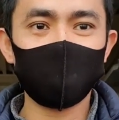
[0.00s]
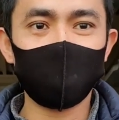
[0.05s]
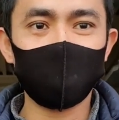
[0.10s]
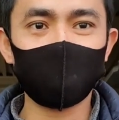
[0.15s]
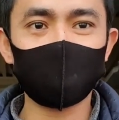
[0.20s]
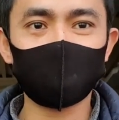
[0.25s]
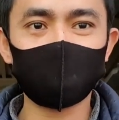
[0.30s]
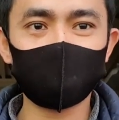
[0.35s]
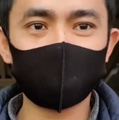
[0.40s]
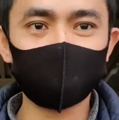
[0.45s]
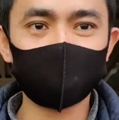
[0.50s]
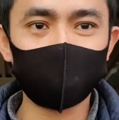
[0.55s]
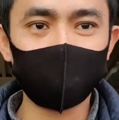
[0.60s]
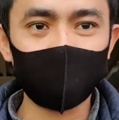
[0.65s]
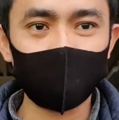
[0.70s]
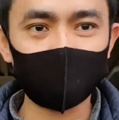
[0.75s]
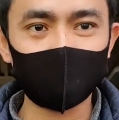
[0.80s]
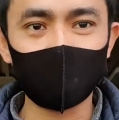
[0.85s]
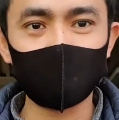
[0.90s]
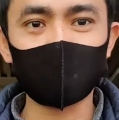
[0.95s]
mag,
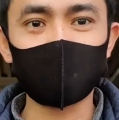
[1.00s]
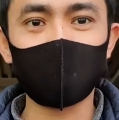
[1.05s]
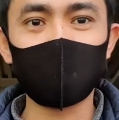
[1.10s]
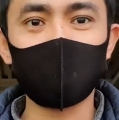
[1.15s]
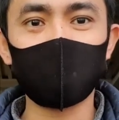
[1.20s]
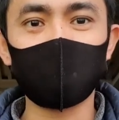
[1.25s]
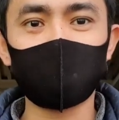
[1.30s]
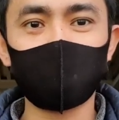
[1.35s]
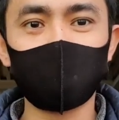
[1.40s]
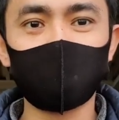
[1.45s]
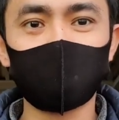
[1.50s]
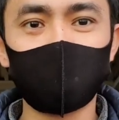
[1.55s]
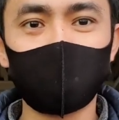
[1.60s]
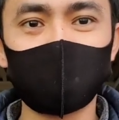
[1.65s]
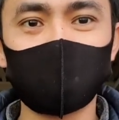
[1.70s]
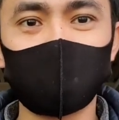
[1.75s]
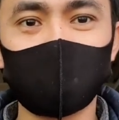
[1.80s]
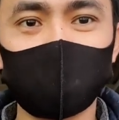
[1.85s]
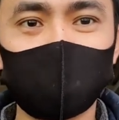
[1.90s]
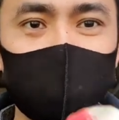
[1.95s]
mag-attend ka ng
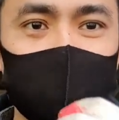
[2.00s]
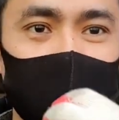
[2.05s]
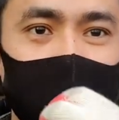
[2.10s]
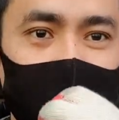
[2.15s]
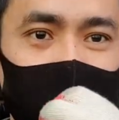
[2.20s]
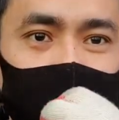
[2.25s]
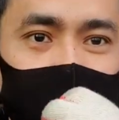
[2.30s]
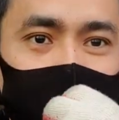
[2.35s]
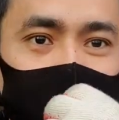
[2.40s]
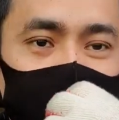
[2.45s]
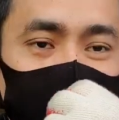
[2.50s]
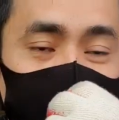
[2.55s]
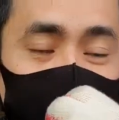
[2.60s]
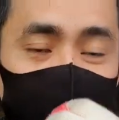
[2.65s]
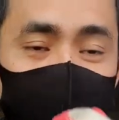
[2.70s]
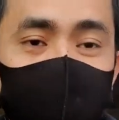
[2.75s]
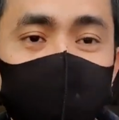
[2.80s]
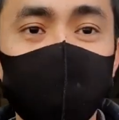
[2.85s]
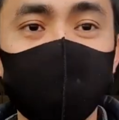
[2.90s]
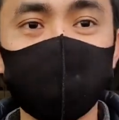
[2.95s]
orientation sa
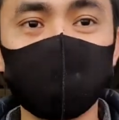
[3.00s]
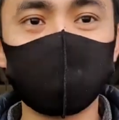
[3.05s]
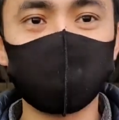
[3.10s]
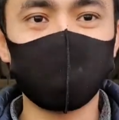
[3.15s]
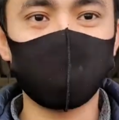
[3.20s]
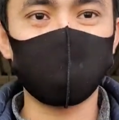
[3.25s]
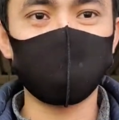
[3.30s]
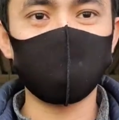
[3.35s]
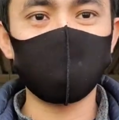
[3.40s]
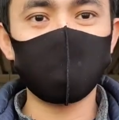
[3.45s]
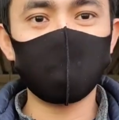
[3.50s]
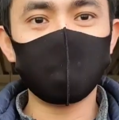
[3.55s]
mga KLC,